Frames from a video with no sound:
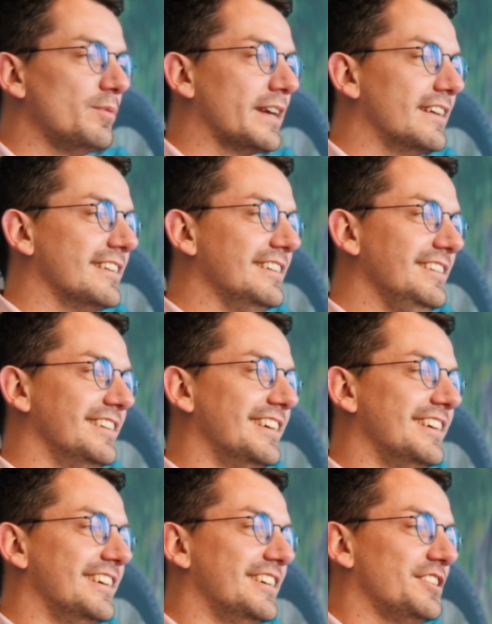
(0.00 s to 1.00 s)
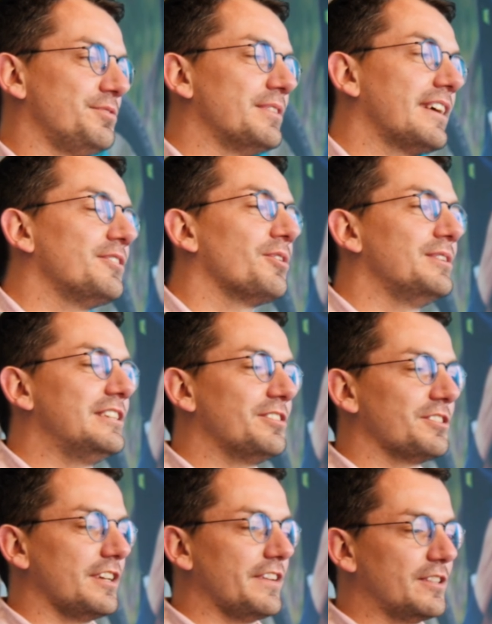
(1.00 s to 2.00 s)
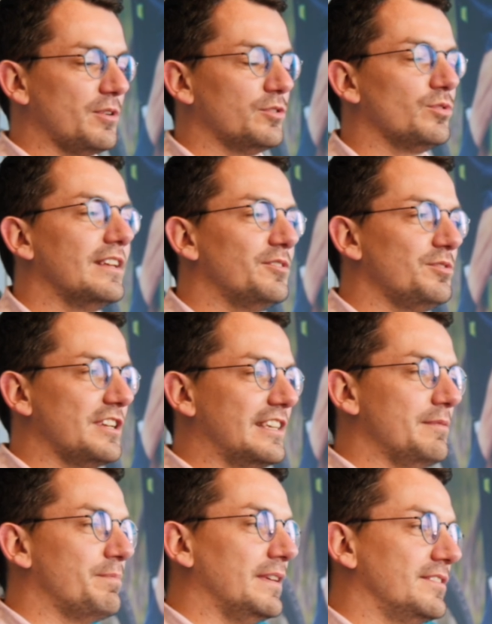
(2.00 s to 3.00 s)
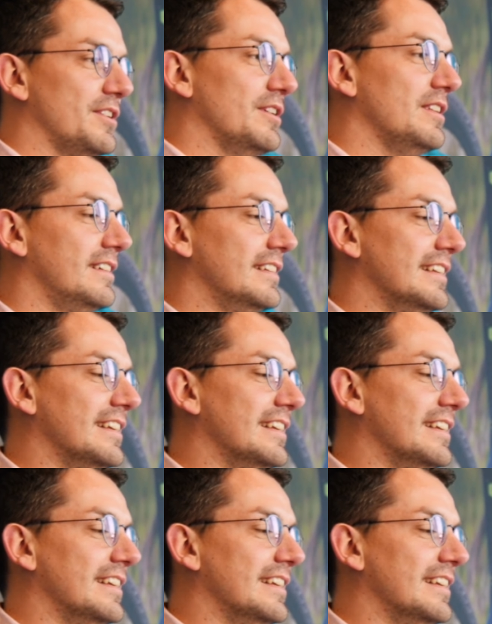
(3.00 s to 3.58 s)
magasin. Je suis très heureux d'échanger avec toi autour d'un sujet qui me passionne,